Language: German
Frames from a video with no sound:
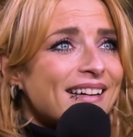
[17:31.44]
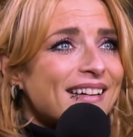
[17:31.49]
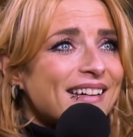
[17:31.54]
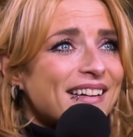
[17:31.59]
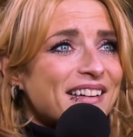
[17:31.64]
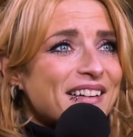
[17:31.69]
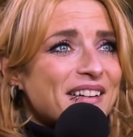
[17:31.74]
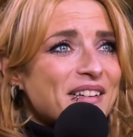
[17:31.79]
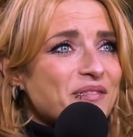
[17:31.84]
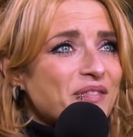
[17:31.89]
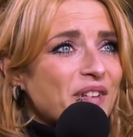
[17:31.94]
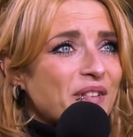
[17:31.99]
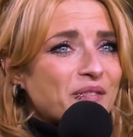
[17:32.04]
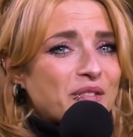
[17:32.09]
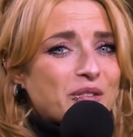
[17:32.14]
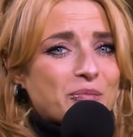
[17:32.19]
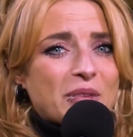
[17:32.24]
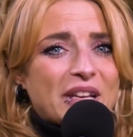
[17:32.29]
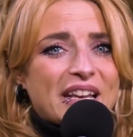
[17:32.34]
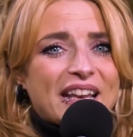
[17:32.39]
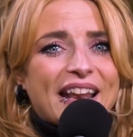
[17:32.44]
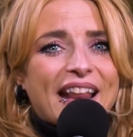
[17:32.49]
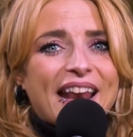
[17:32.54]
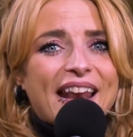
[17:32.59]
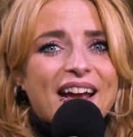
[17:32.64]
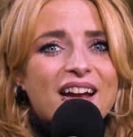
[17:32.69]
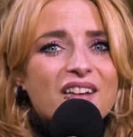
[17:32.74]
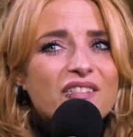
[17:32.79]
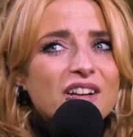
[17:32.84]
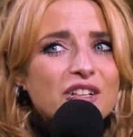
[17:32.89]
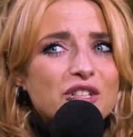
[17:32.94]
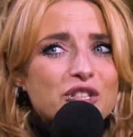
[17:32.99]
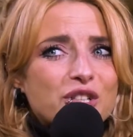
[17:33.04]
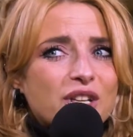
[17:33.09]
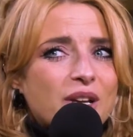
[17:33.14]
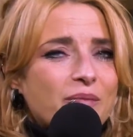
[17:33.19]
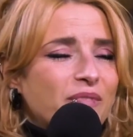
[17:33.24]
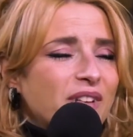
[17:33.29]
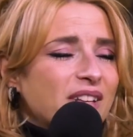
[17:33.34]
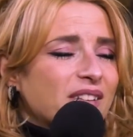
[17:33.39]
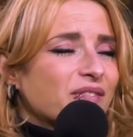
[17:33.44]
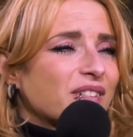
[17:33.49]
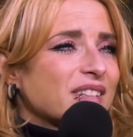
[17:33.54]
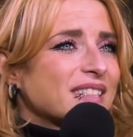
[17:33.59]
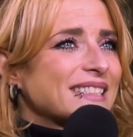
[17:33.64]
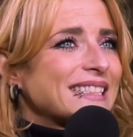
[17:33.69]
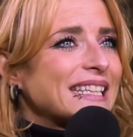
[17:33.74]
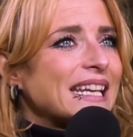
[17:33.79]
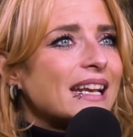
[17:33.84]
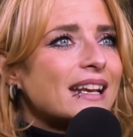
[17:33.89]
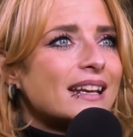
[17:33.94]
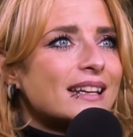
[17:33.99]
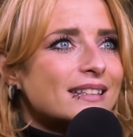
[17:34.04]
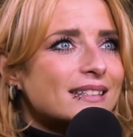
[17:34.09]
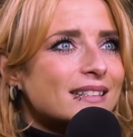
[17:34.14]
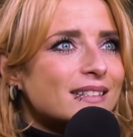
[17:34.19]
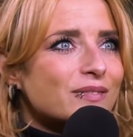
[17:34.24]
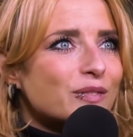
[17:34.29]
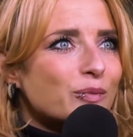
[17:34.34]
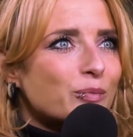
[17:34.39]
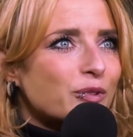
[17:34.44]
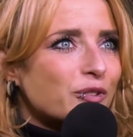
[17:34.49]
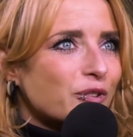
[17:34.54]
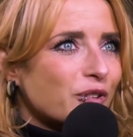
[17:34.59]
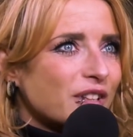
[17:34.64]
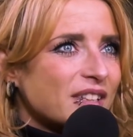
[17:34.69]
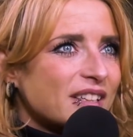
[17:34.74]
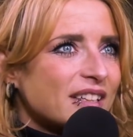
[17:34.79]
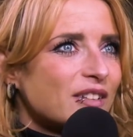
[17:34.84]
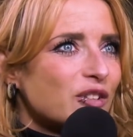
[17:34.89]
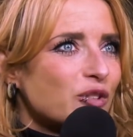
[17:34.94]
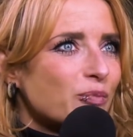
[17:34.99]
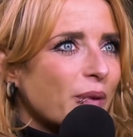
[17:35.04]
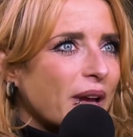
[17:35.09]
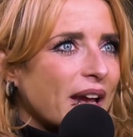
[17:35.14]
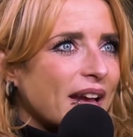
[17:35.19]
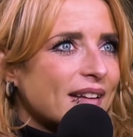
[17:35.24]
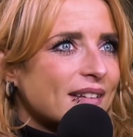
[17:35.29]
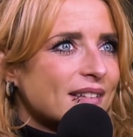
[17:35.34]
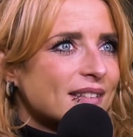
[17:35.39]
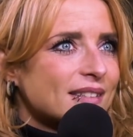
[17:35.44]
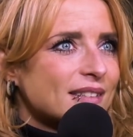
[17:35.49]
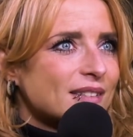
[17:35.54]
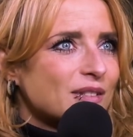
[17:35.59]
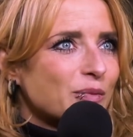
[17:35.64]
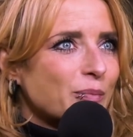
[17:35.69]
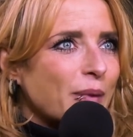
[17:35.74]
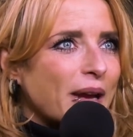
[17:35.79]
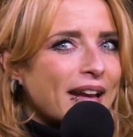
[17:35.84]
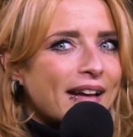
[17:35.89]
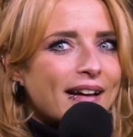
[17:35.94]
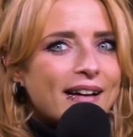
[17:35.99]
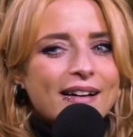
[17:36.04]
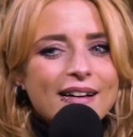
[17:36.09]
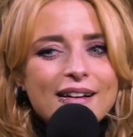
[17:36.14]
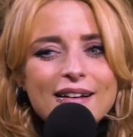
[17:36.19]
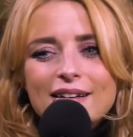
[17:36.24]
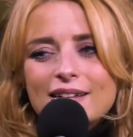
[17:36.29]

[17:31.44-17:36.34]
äh, wenn wir miteinander quatschen, haben wir das fast täglich, dass wir über solche Dinge sprechen, dass ich zu meiner,